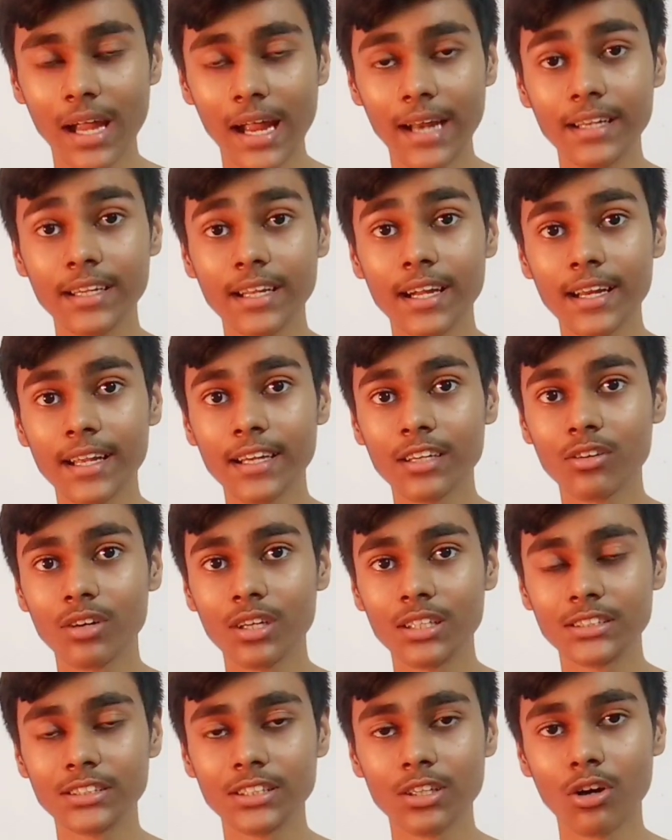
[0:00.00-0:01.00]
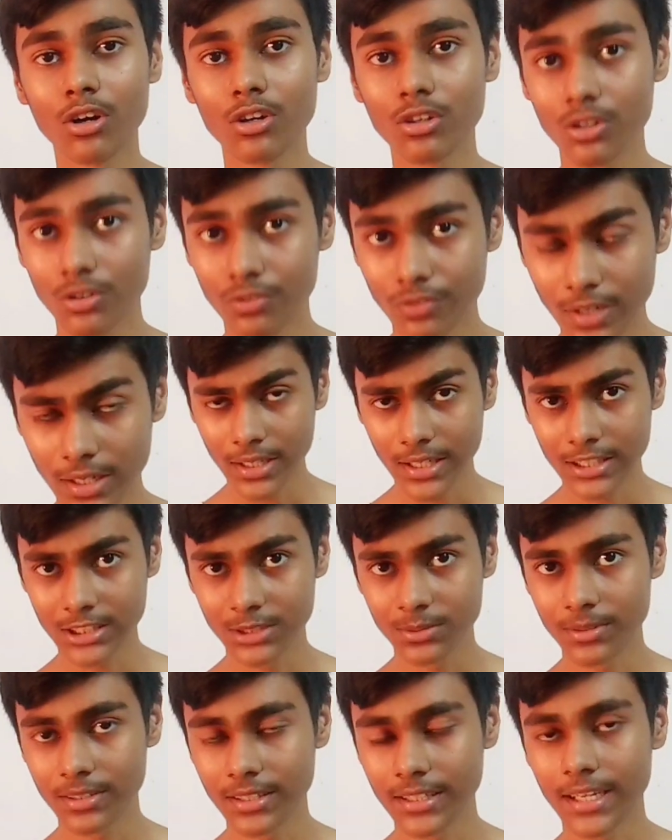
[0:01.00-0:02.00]
एंटी एन कॉइन से ऑटो फायर
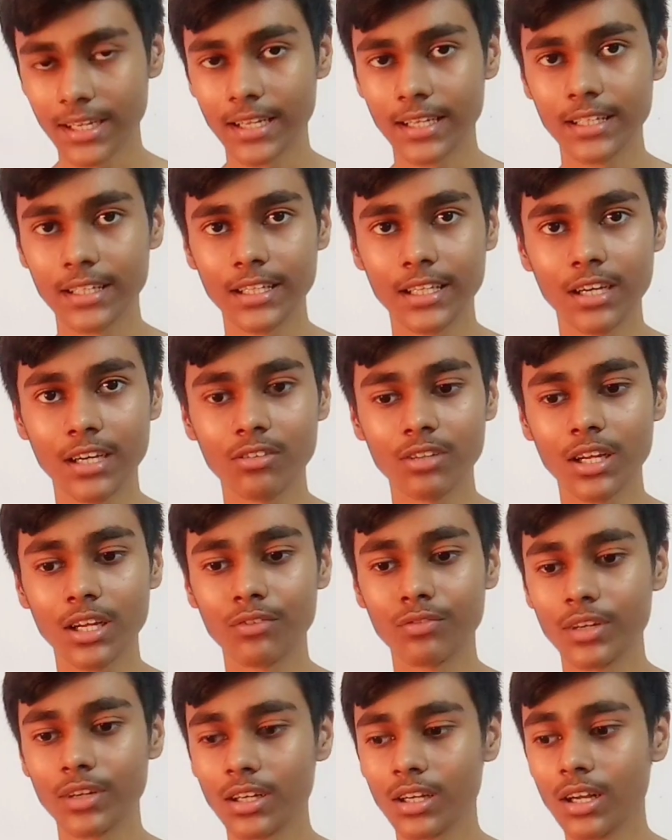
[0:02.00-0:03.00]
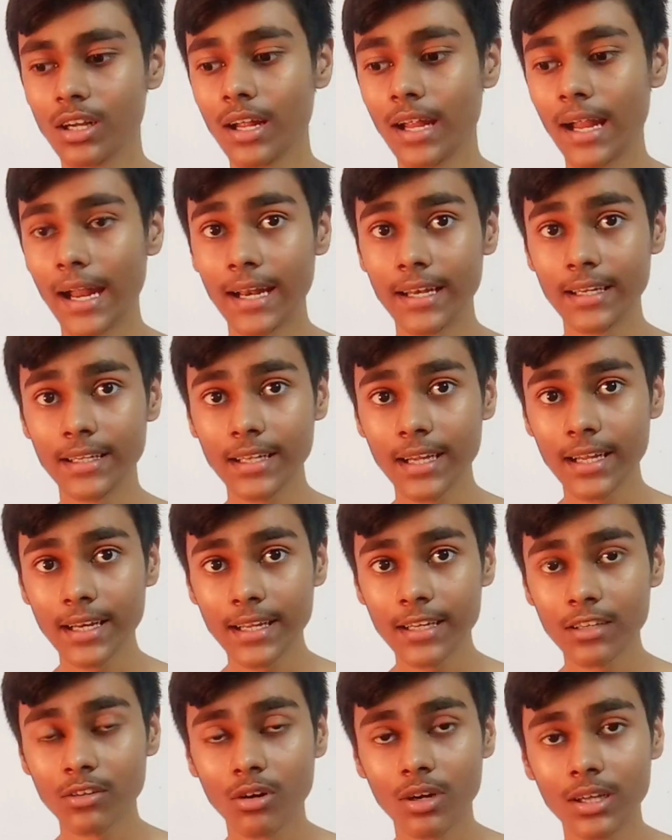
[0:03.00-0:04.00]
एक्सपेरिमेंट करके दिखाओ या फिर एंटी
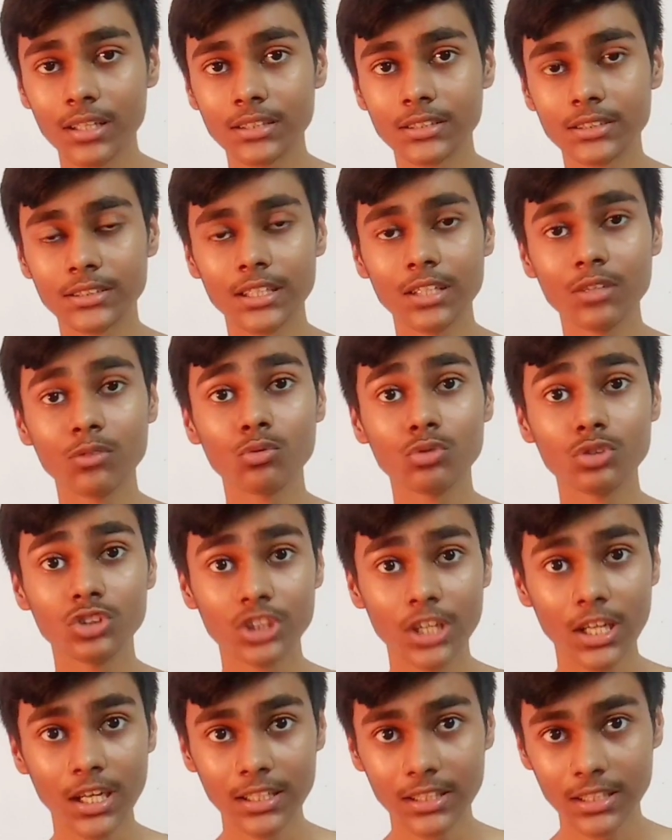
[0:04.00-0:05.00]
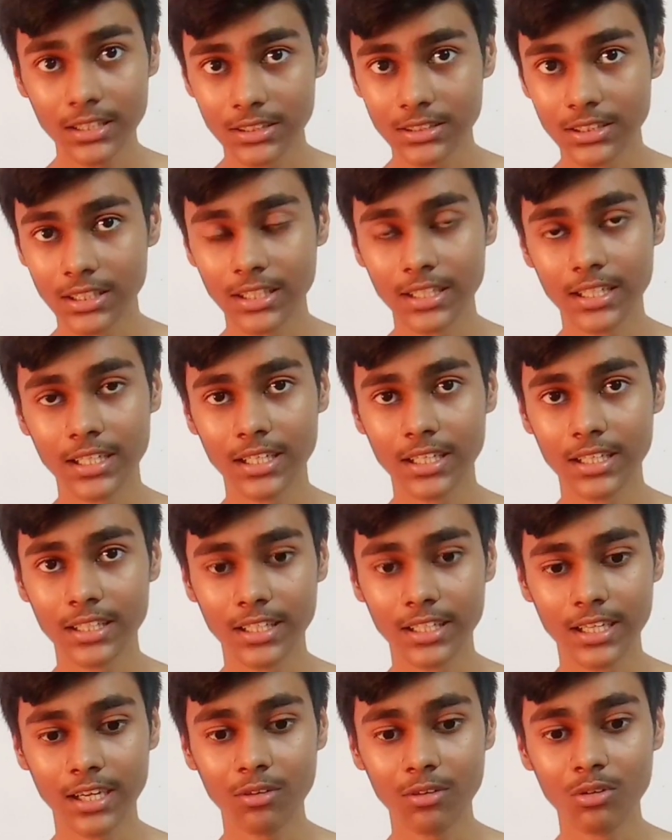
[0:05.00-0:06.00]
एन कॉइन से उजाला टेस्टिंग करके
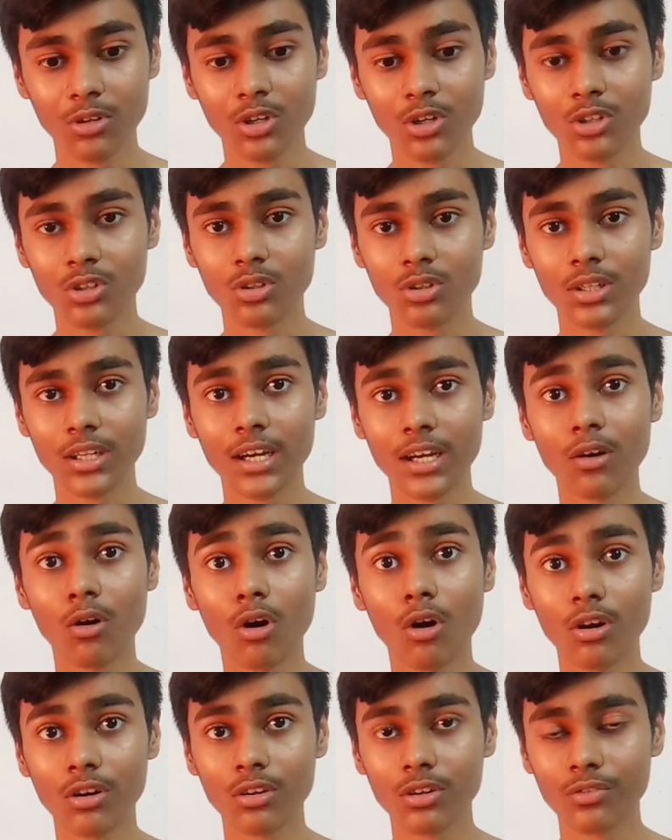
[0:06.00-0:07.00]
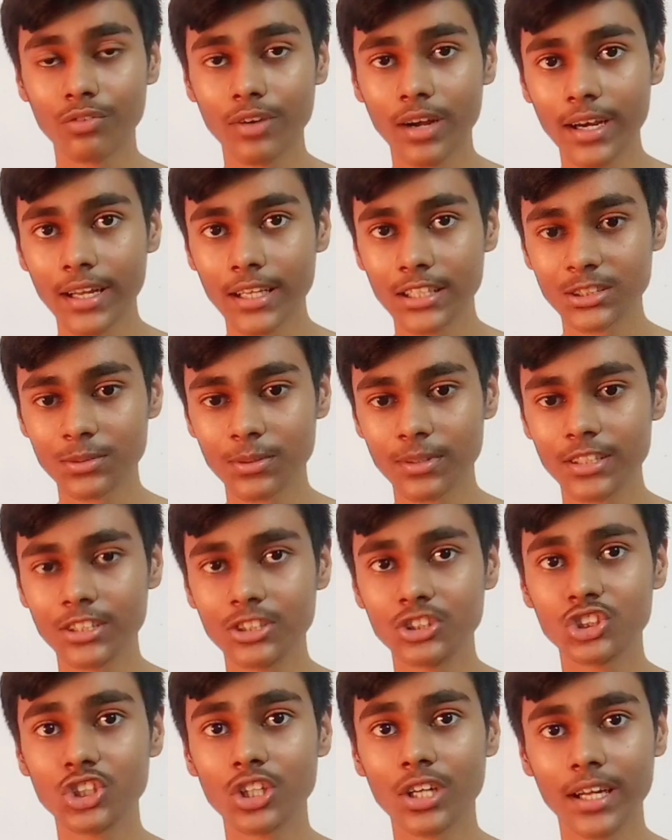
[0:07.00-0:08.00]
दिखाओ तो यार ऑटो फायर
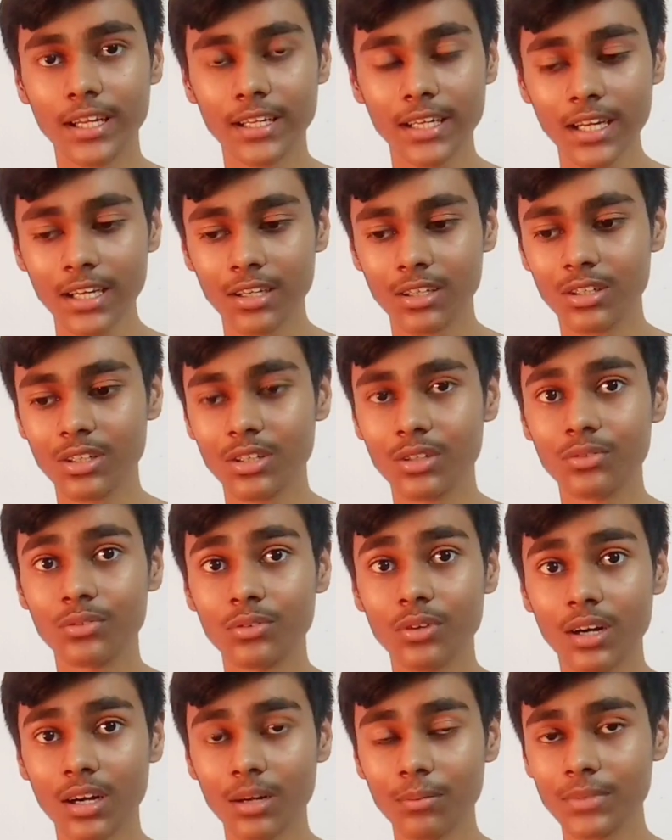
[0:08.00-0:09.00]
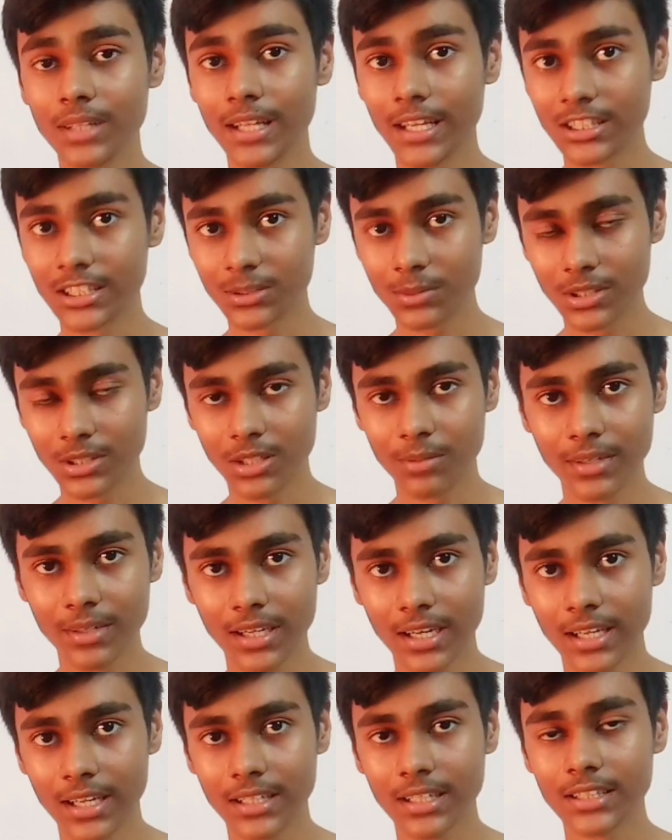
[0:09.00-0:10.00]
एक्सपेरिमेंट जो है ना वो हम नेक्स्ट वीडियो में
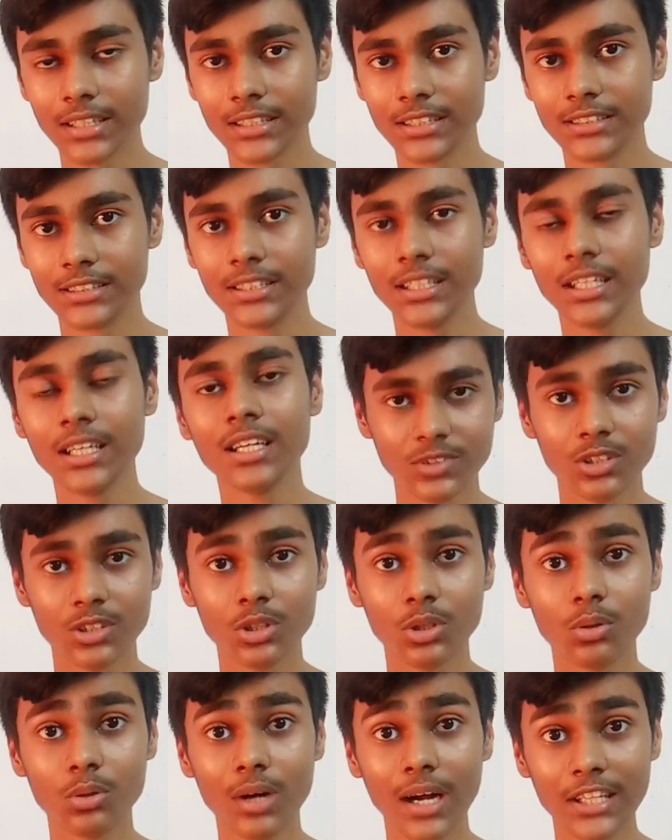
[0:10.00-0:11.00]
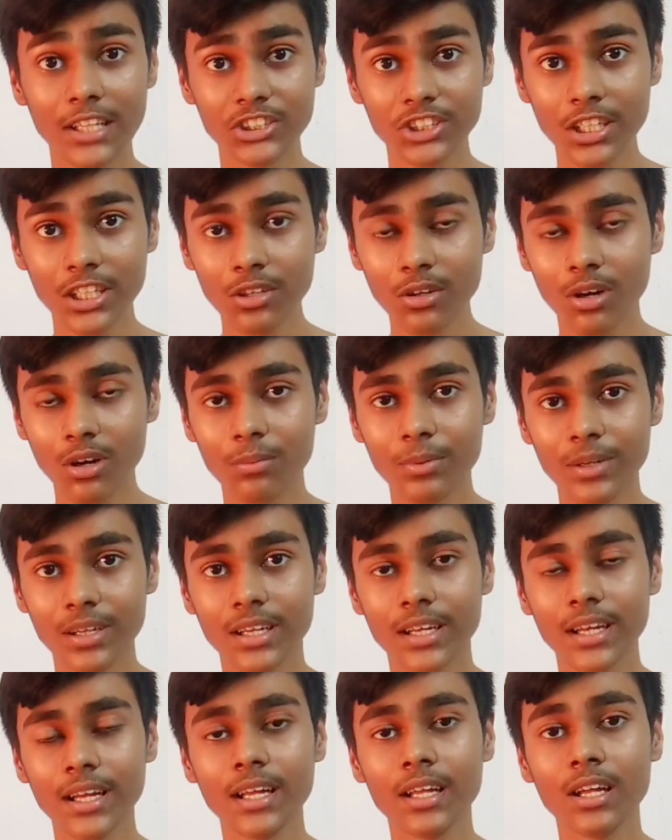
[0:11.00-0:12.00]
करेंगे किसी तो आज की
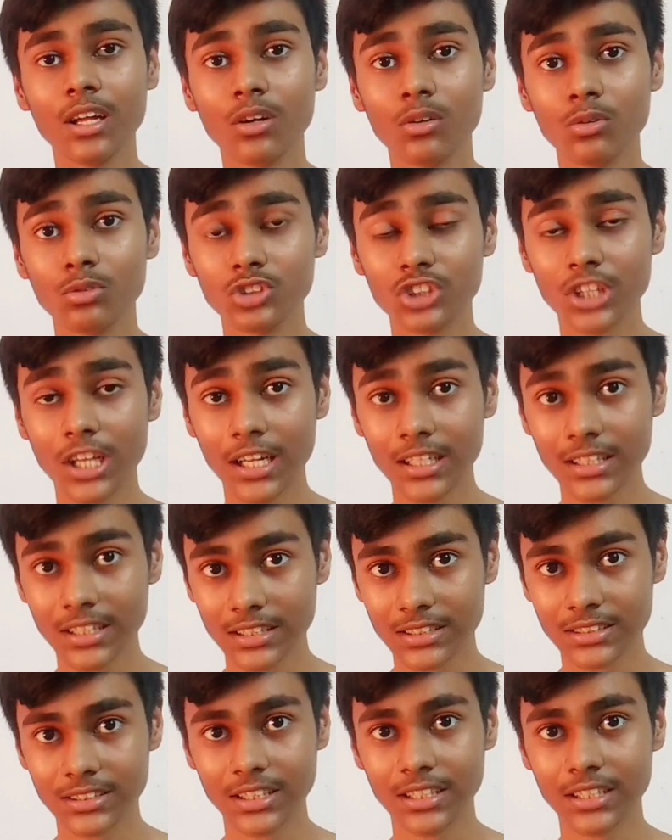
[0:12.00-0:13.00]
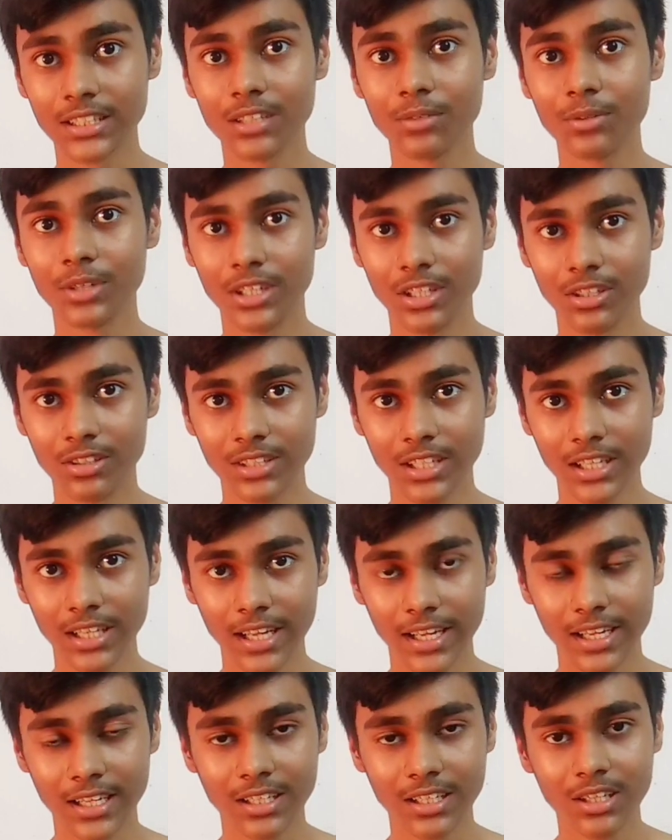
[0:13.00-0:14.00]
टॉपिक है उजाला टेस्टिंग की वीडियो ठीक
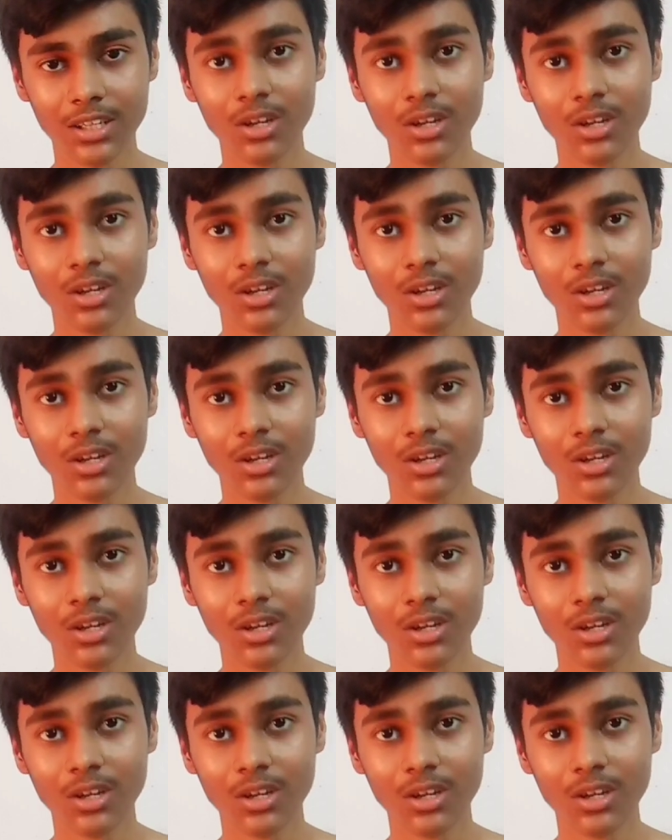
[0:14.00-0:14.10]
है